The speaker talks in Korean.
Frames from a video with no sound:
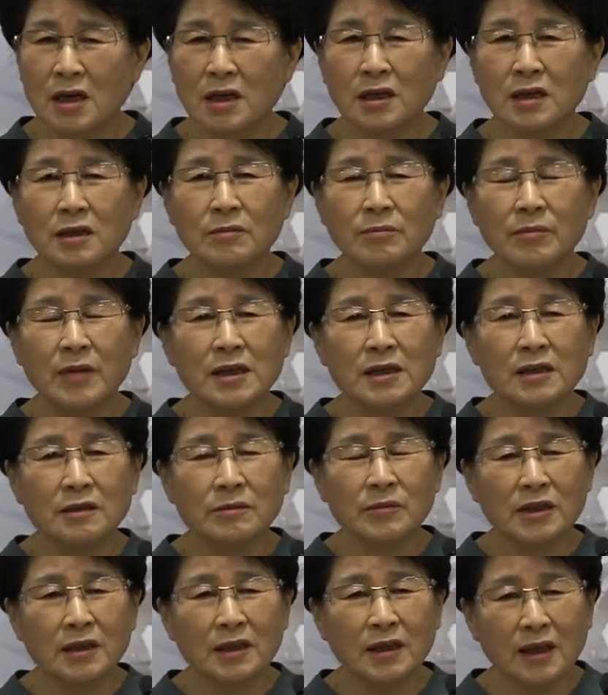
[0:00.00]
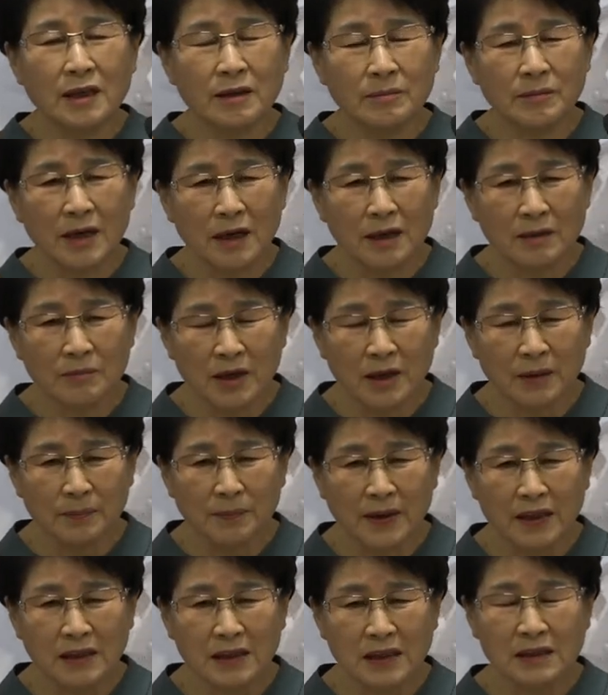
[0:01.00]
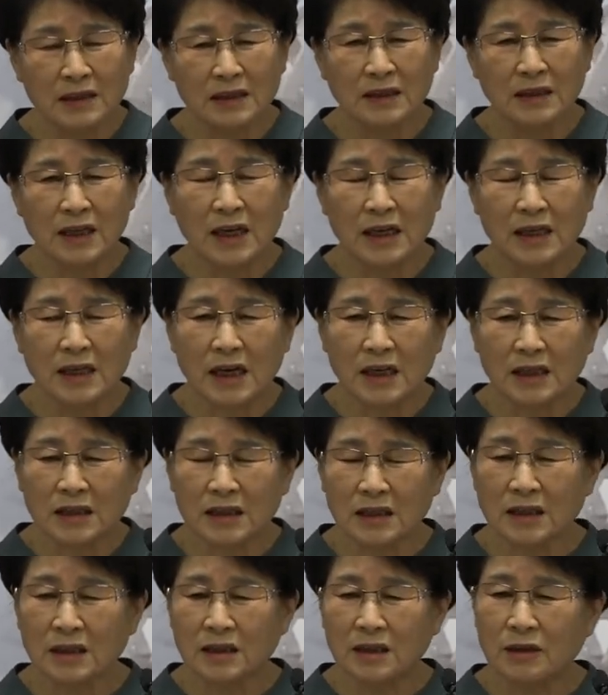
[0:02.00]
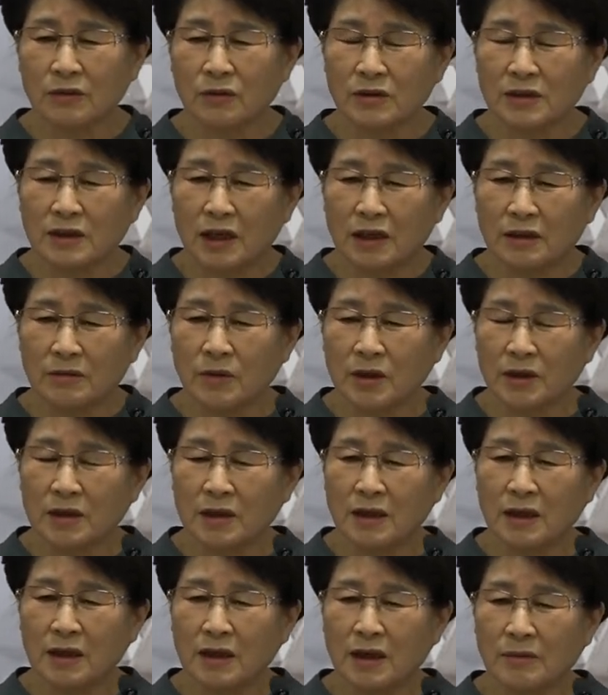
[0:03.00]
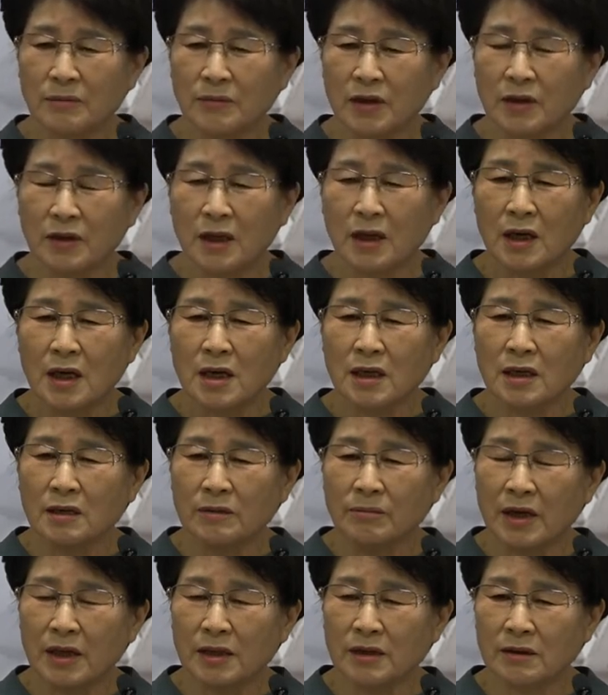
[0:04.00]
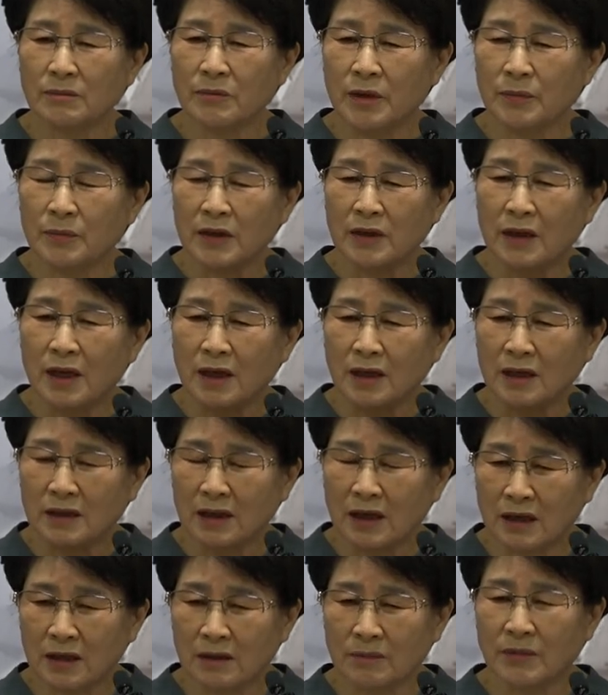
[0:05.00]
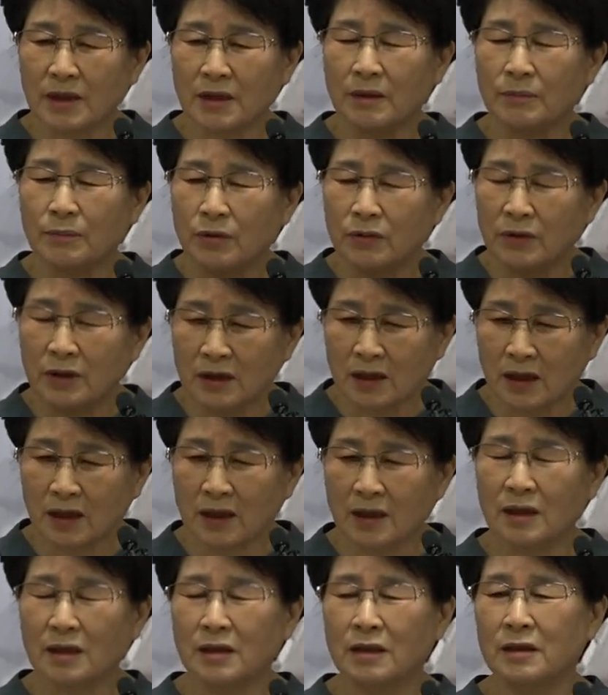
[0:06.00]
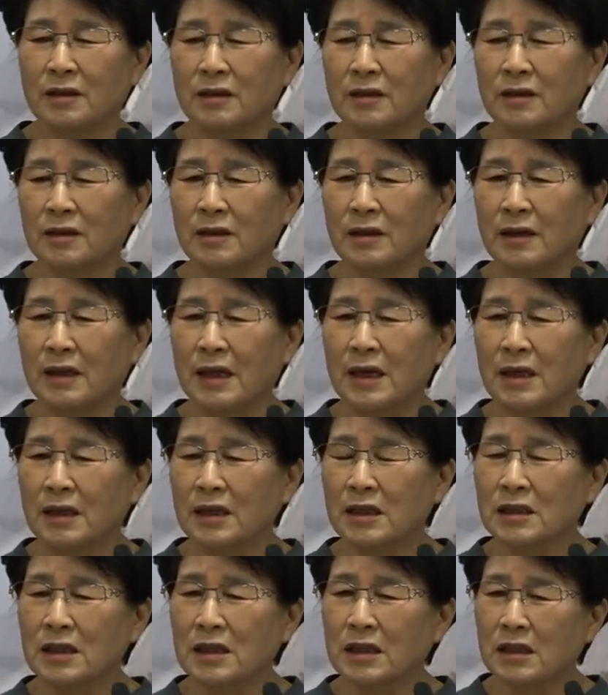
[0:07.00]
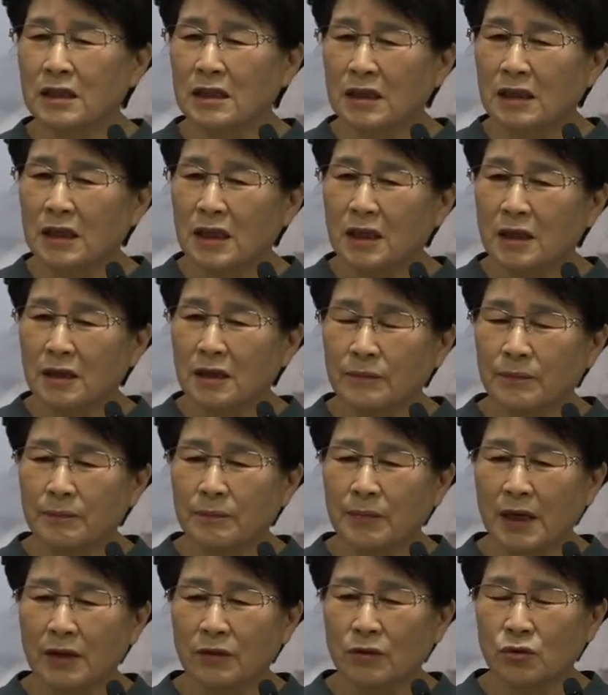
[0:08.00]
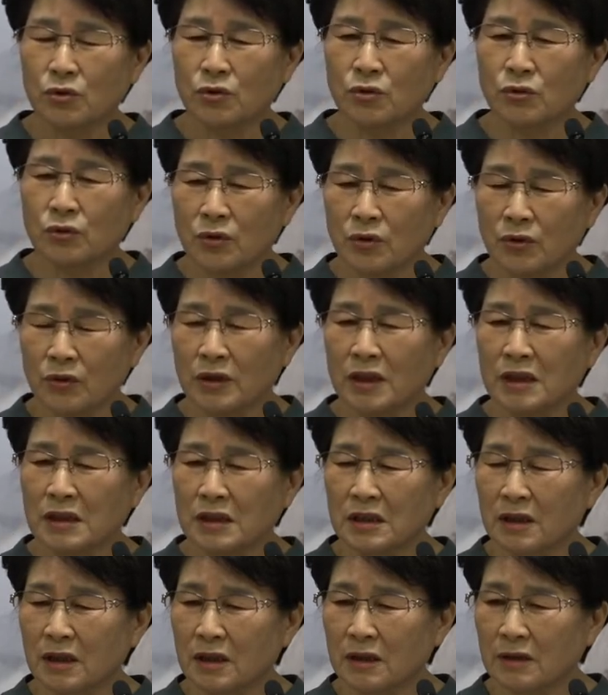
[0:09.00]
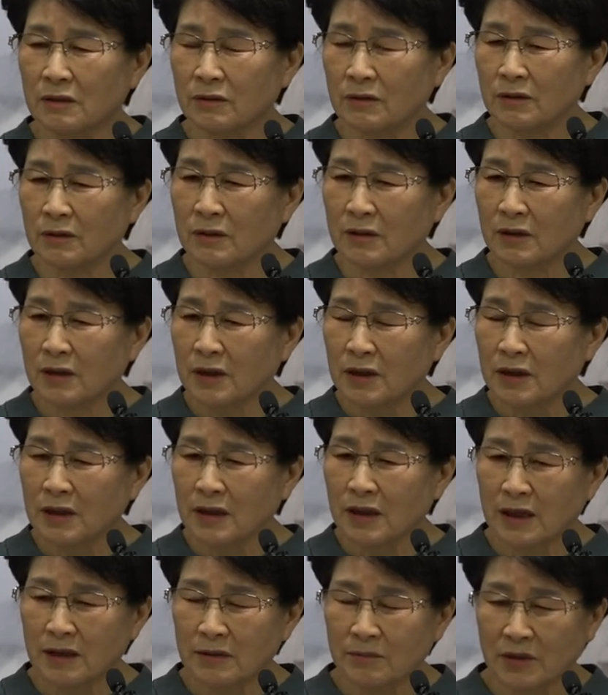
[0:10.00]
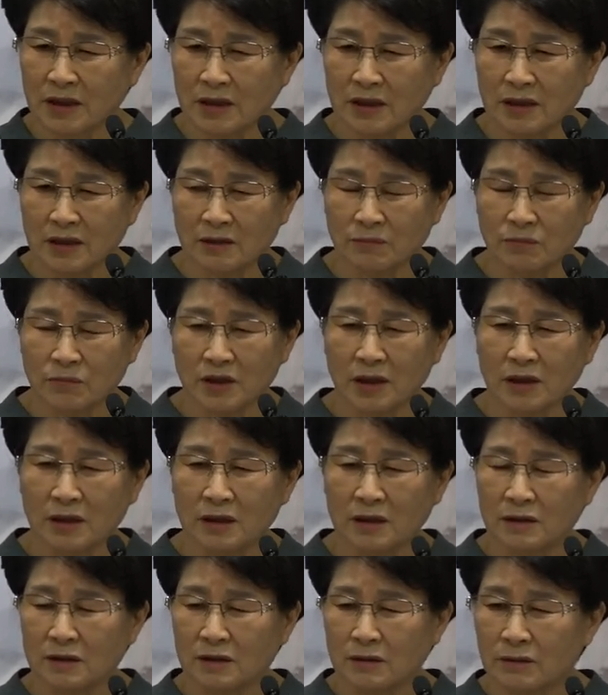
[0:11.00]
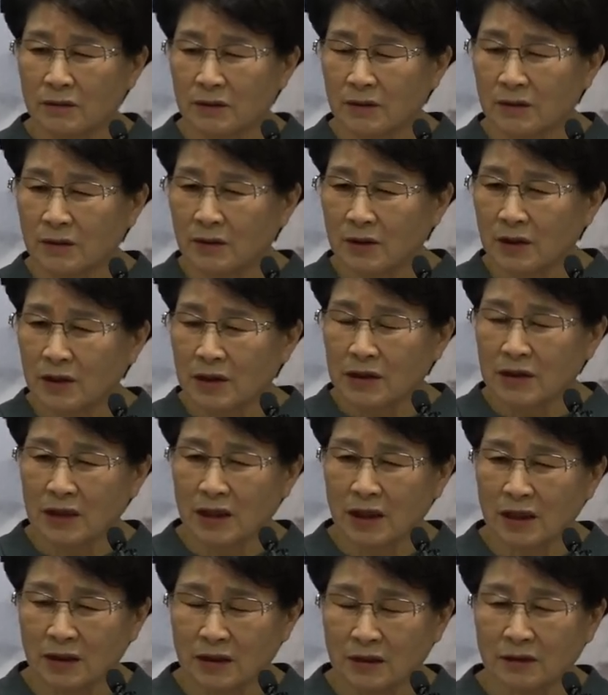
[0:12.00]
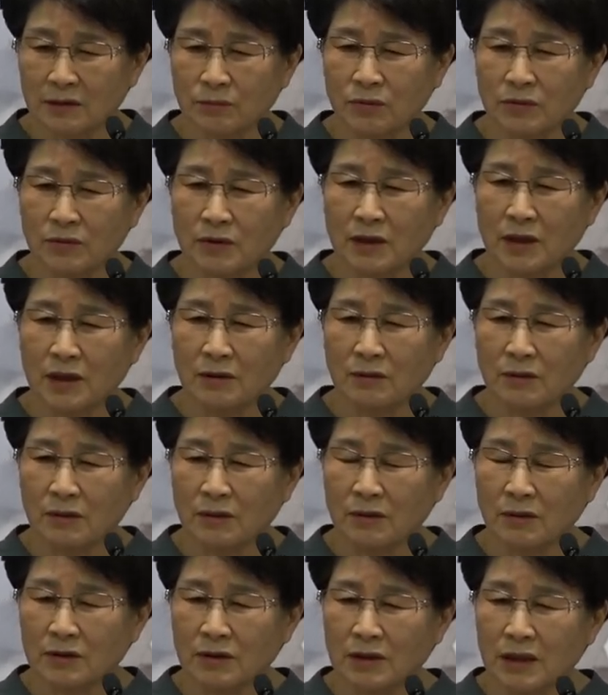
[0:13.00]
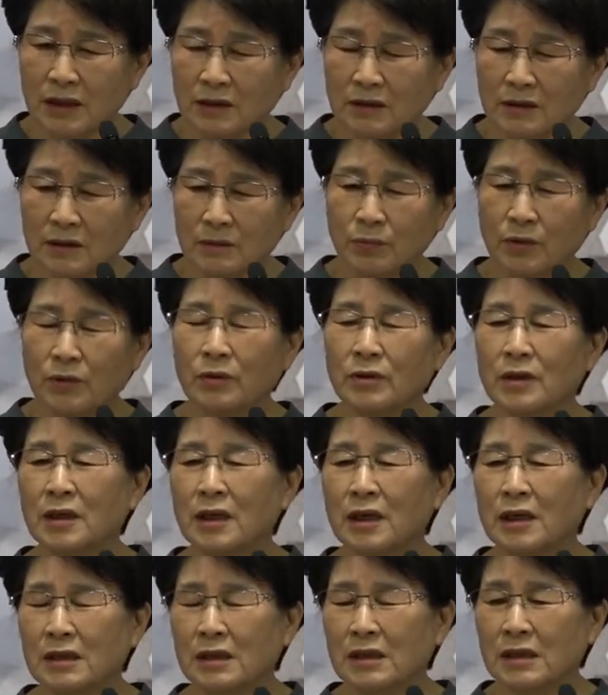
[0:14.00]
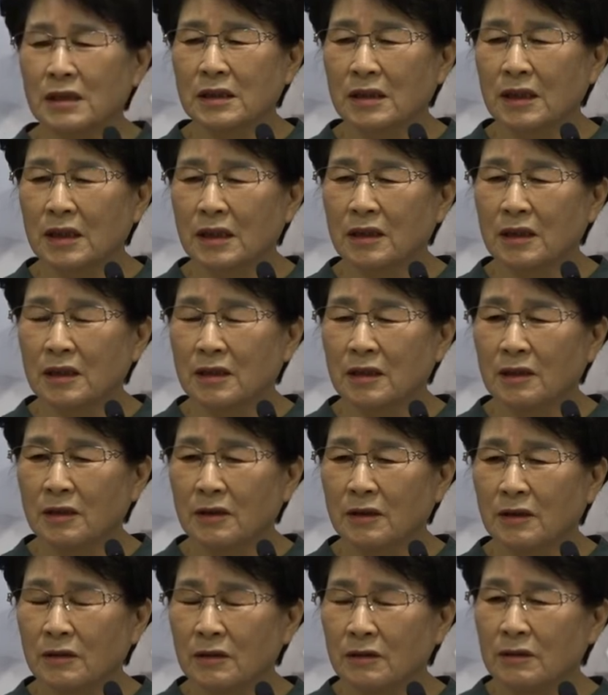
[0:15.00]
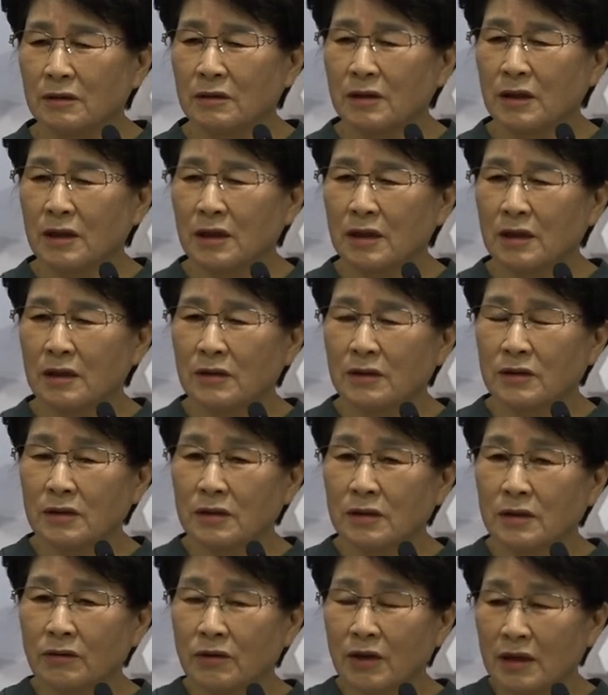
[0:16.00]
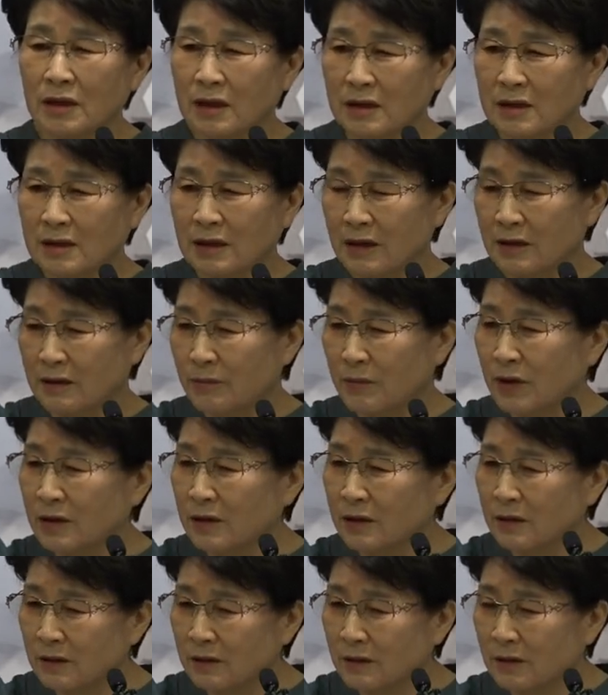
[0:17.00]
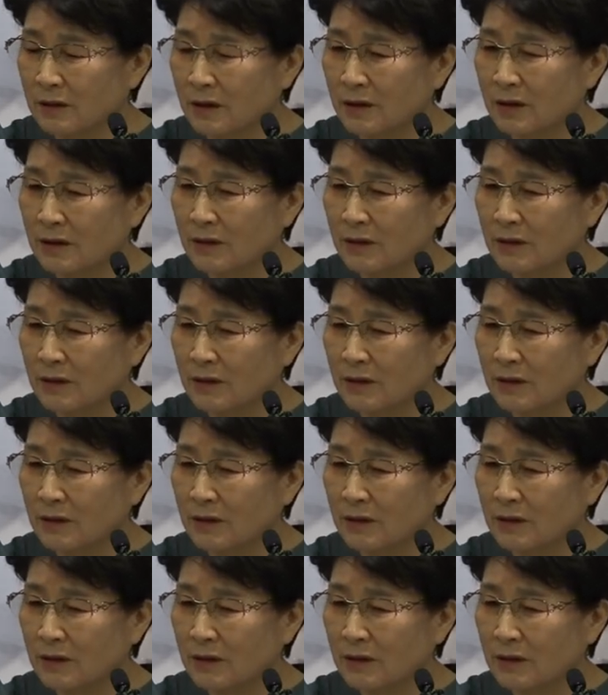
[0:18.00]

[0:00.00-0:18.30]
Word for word: 그 말씀을 내 마음에 받아서 내 양식이 되고 생명이 되려면 그 말씀 앞에 내가 날마다 포기돼야 되는 거예요. 그래서 이거는 바로 순교의 신앙이고 날마다 십자가를 지고 자기를 부인하고 자기를 포기하는 신앙이 그게 성화의 삶이거든요.